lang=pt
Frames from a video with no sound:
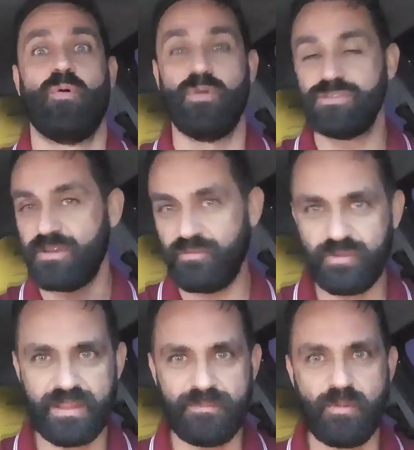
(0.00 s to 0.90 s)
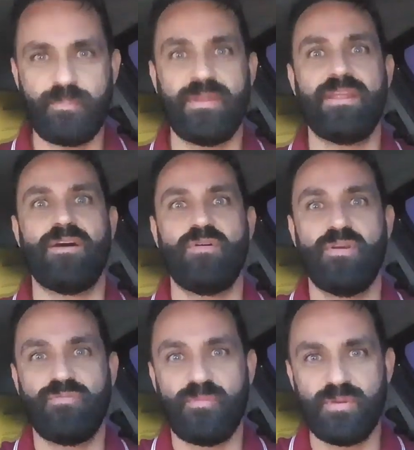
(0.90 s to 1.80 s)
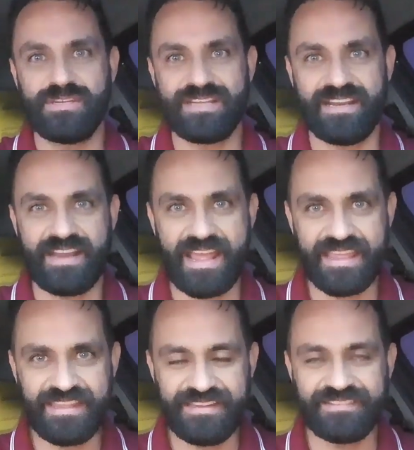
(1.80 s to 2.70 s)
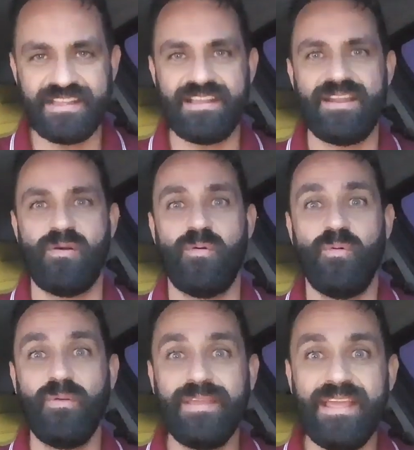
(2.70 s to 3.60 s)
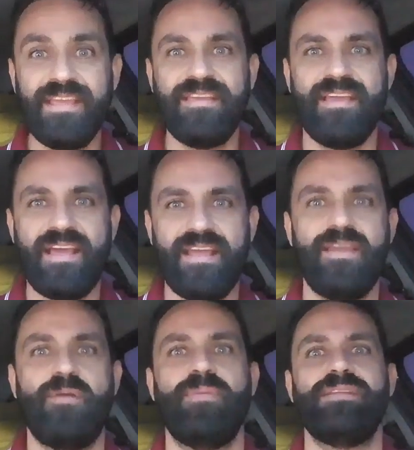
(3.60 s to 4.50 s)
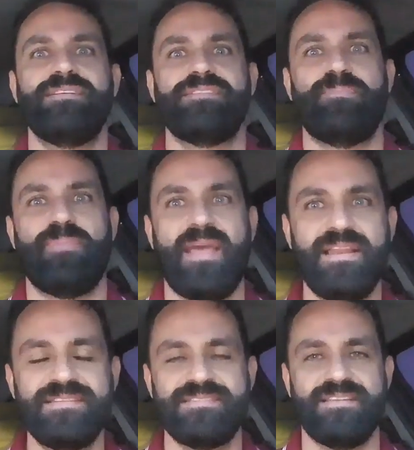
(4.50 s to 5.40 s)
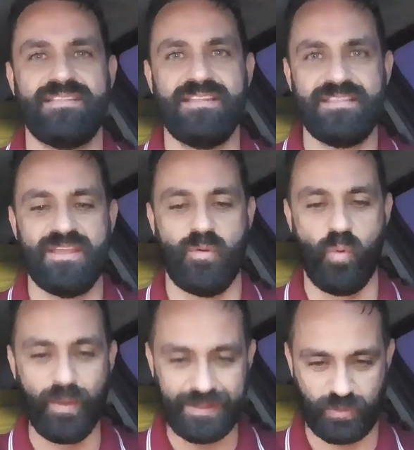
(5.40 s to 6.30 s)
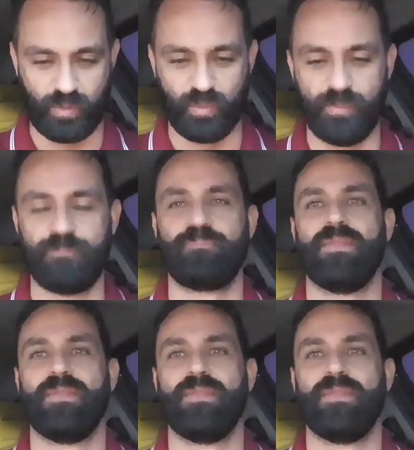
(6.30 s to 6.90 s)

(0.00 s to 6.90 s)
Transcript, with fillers: Hoje eu não vou dar minha opinião, eu vou mostrar na íntegra o que que é realmente essa PL 78.